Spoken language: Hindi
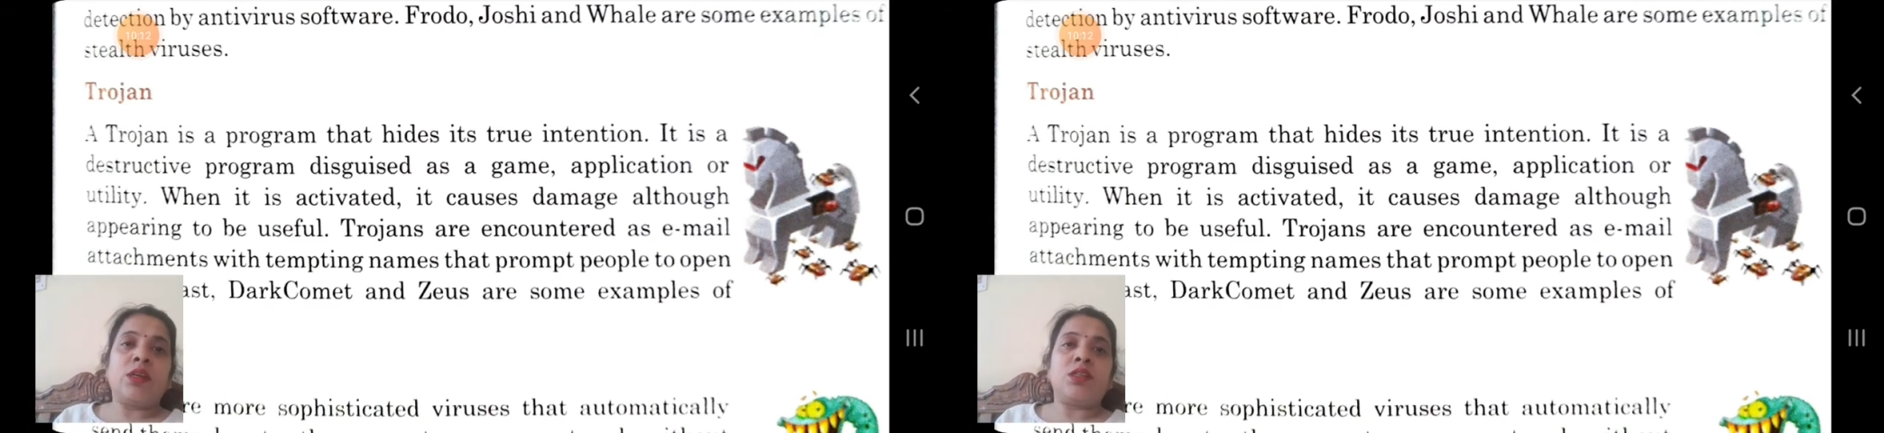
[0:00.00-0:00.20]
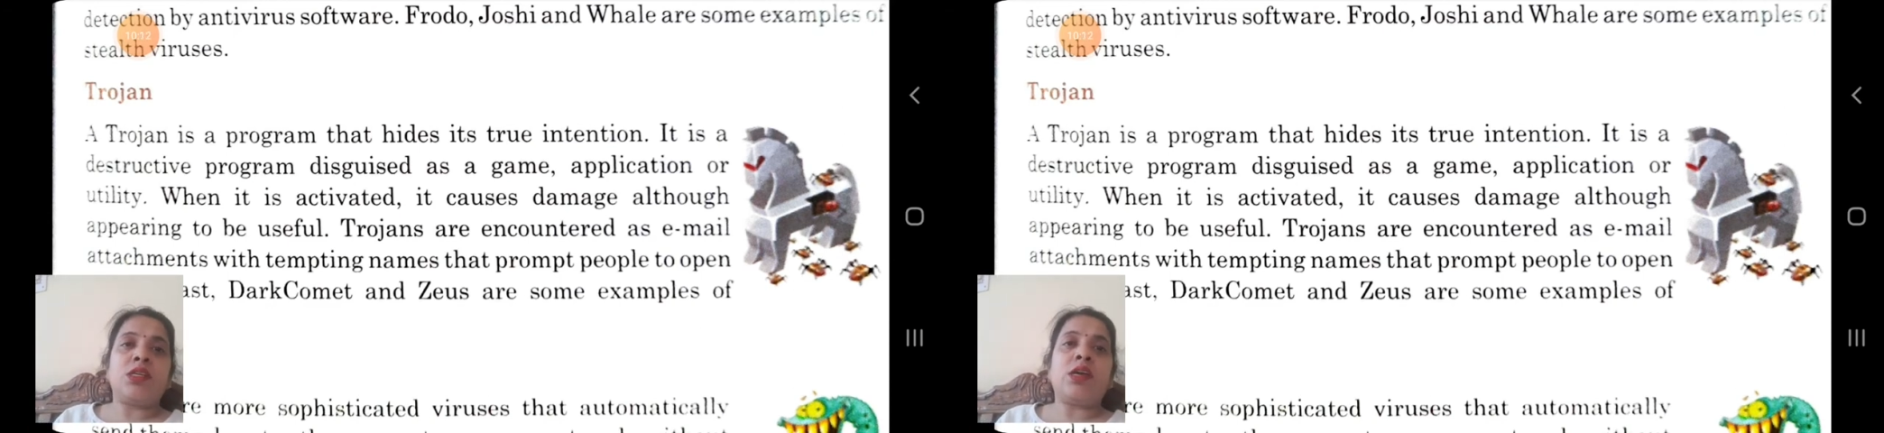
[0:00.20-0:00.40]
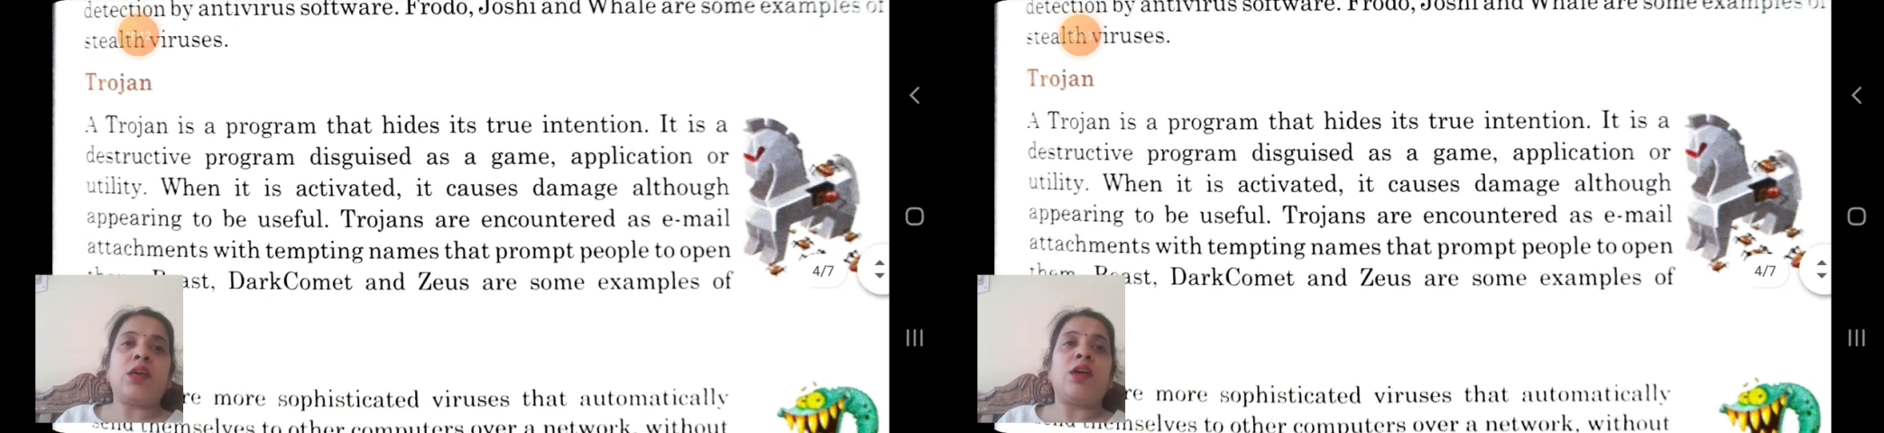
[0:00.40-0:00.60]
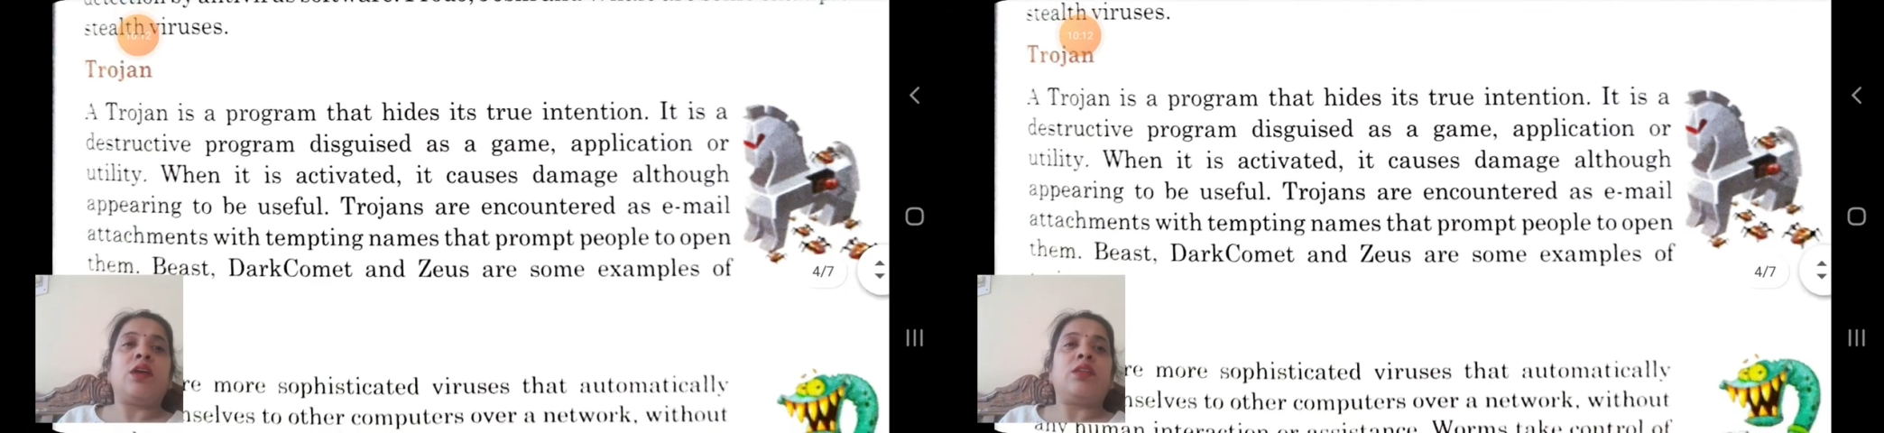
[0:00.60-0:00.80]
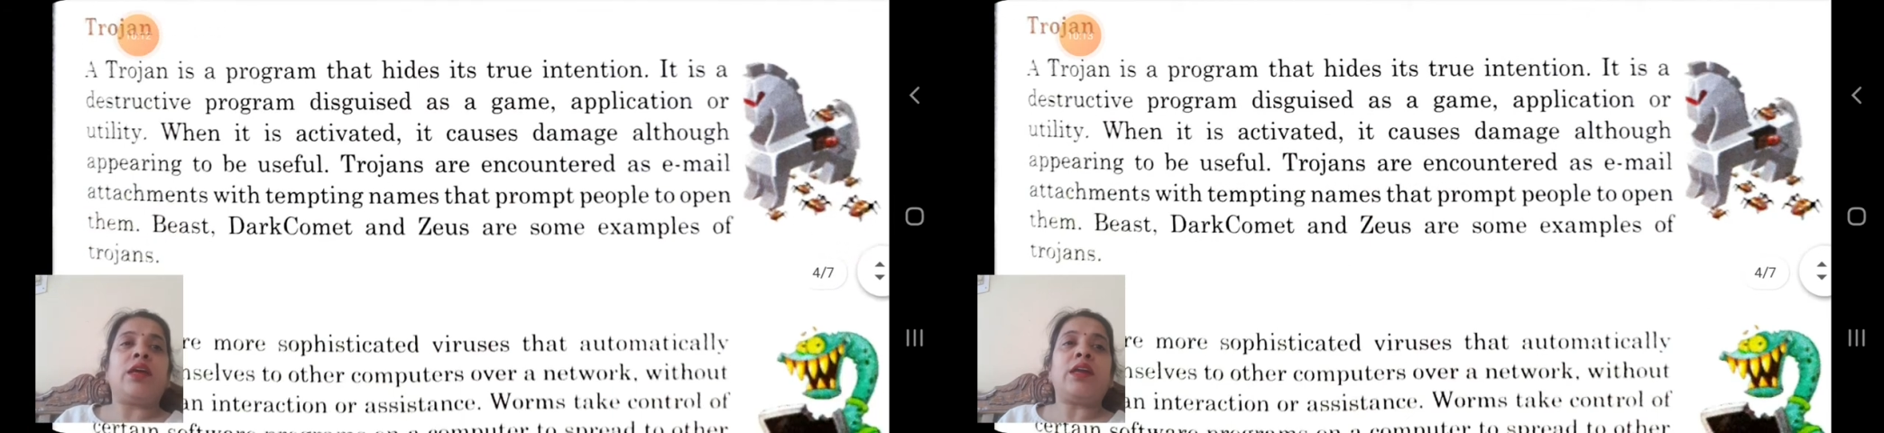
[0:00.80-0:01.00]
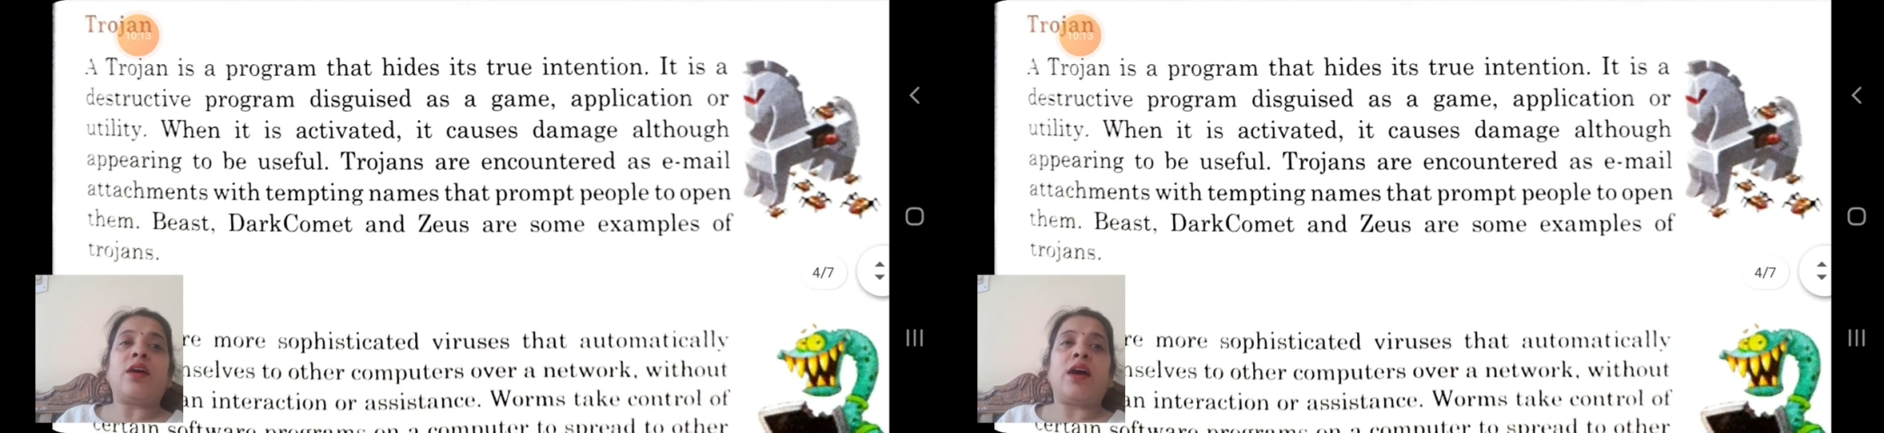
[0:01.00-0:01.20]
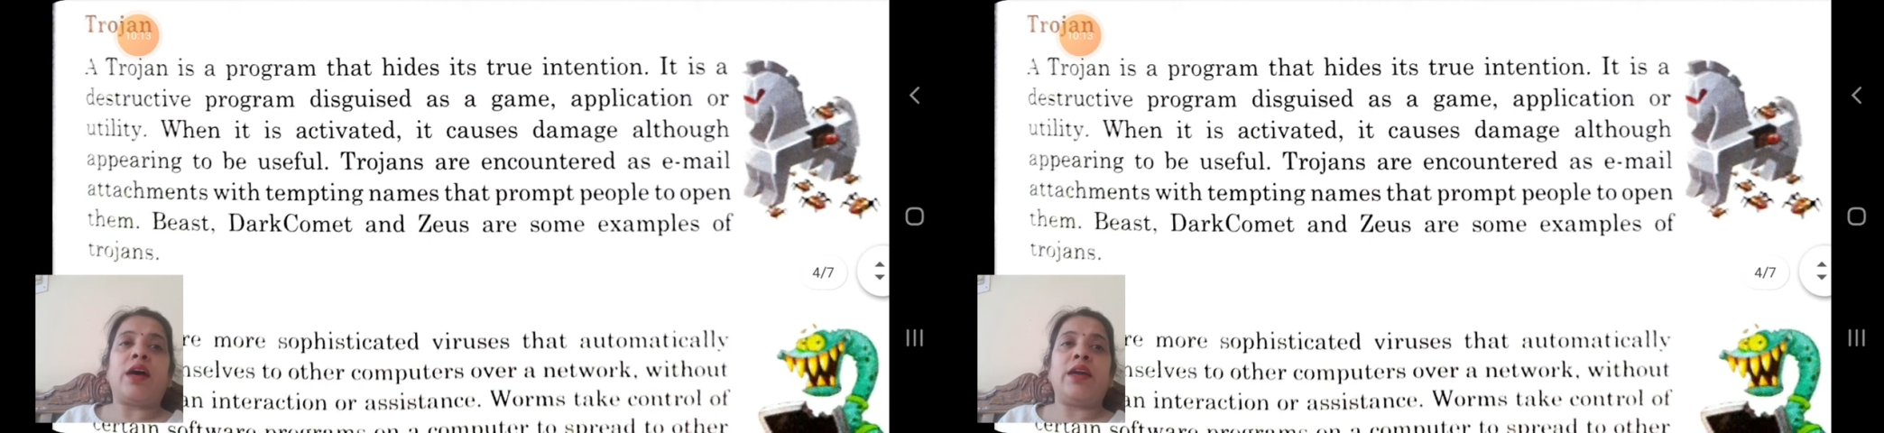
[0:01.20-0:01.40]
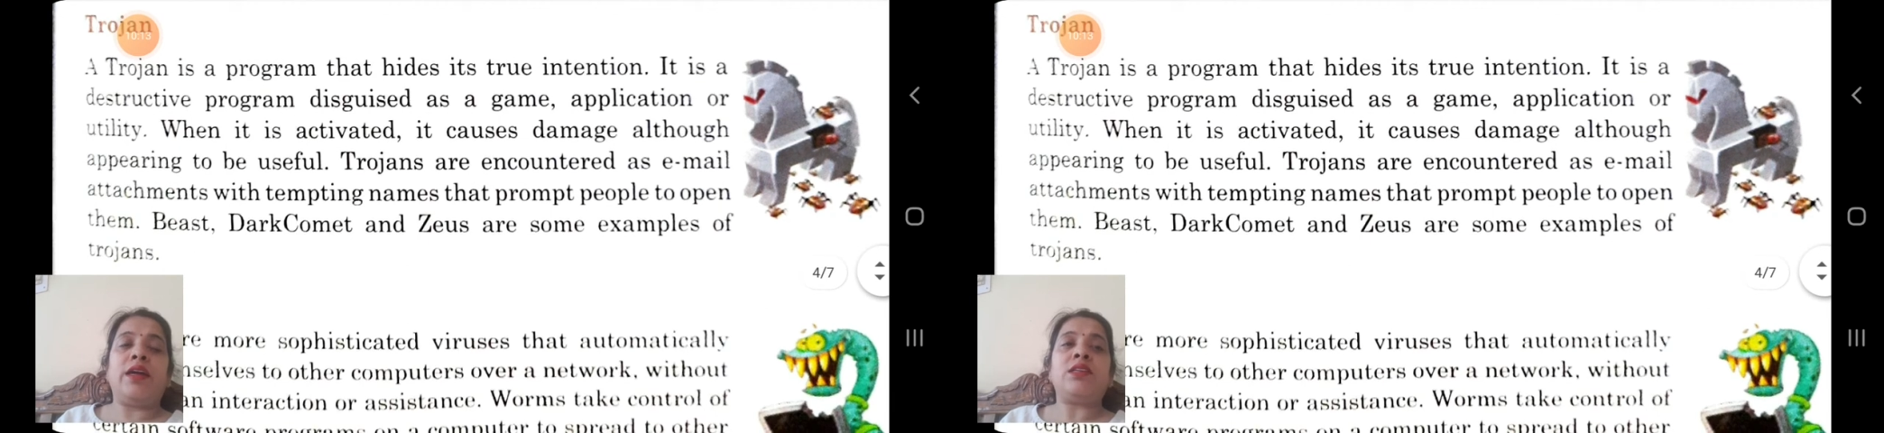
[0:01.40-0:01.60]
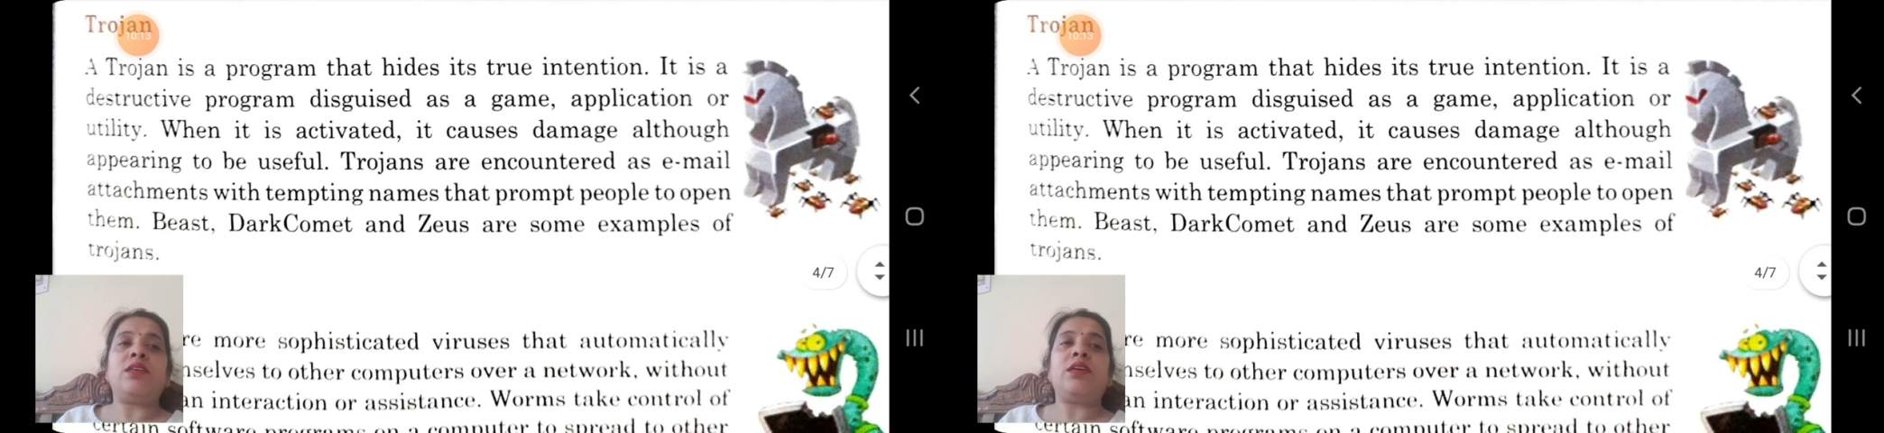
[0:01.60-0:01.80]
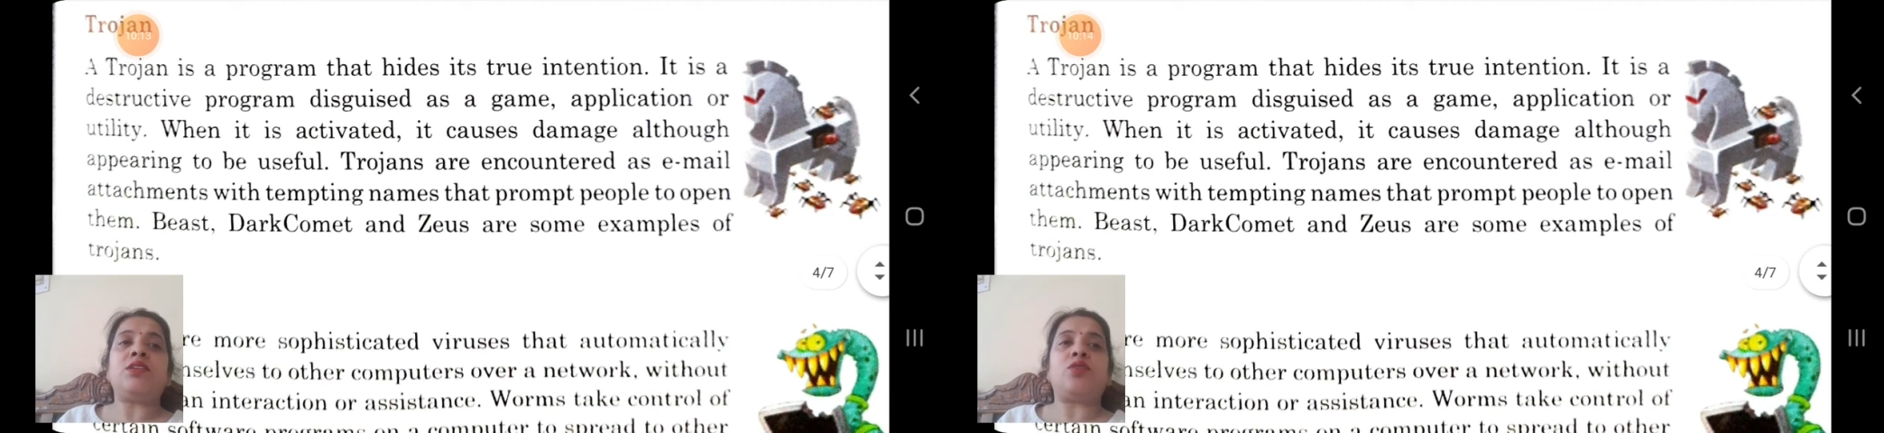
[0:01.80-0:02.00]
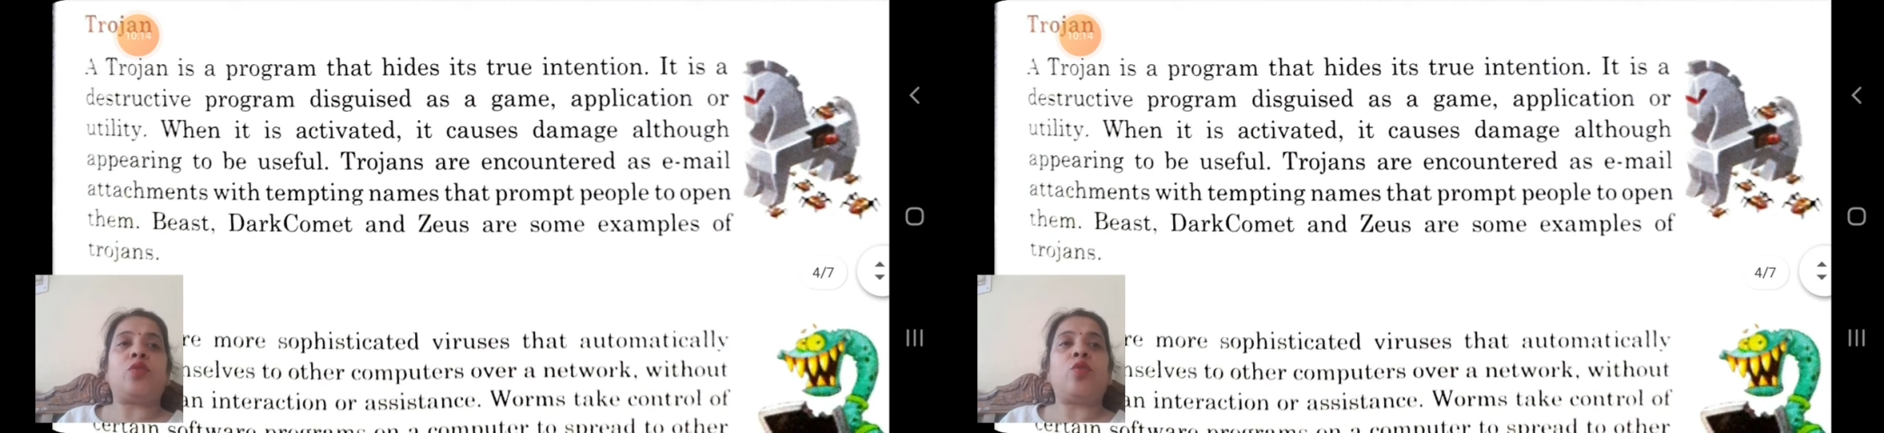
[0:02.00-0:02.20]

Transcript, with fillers: ठीक है दैट हाइड्स इट्स